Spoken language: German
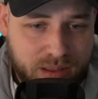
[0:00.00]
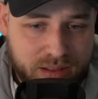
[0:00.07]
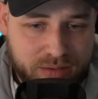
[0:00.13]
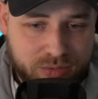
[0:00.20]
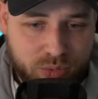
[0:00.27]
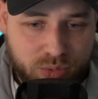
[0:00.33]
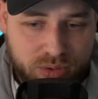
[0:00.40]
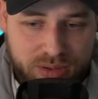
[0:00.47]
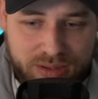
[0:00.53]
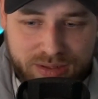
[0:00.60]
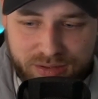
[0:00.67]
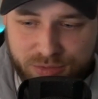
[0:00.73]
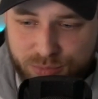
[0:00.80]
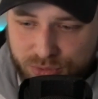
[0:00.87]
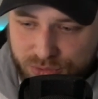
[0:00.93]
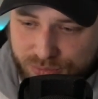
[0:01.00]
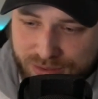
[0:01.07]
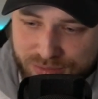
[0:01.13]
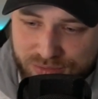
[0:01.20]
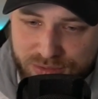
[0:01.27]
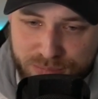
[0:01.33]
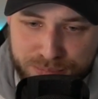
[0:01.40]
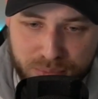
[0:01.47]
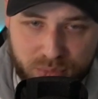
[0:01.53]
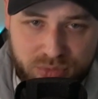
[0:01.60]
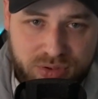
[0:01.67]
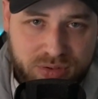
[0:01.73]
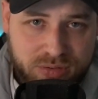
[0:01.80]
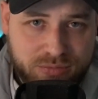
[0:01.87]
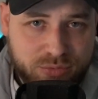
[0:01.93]
Also das wird quasi eine
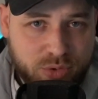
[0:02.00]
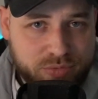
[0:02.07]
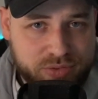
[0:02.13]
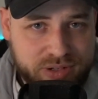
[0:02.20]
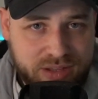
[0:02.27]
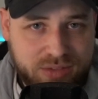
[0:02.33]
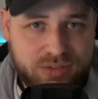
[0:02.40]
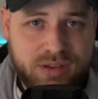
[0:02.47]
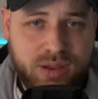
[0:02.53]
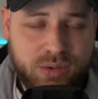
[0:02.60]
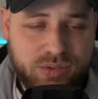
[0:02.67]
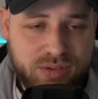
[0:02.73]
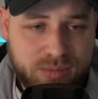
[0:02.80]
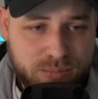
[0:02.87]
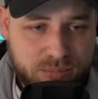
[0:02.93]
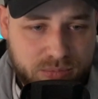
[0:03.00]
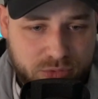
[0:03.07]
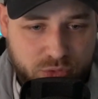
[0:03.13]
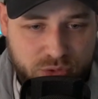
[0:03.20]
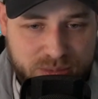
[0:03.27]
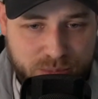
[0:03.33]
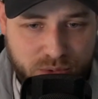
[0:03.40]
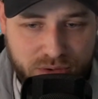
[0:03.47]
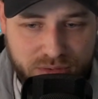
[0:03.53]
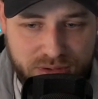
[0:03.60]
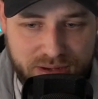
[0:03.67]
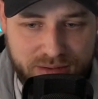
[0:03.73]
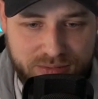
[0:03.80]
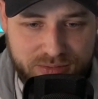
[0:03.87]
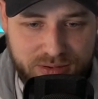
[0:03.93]
bunte Würfelkiste aus dem
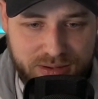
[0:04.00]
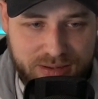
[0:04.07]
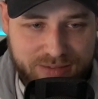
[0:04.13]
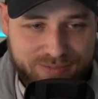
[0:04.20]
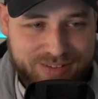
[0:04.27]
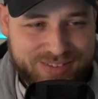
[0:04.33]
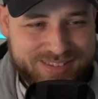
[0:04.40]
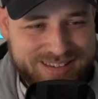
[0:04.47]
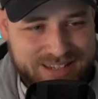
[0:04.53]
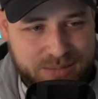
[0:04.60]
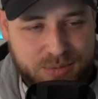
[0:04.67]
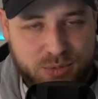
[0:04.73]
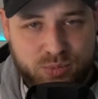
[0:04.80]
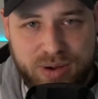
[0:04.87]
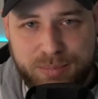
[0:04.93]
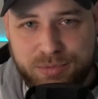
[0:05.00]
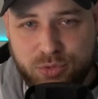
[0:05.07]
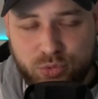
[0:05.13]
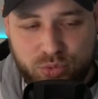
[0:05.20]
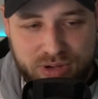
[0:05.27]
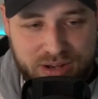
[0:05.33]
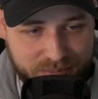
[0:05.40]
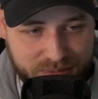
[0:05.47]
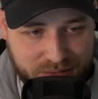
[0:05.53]
Stream-Kontext, was nicht mit Rap zu tun hat.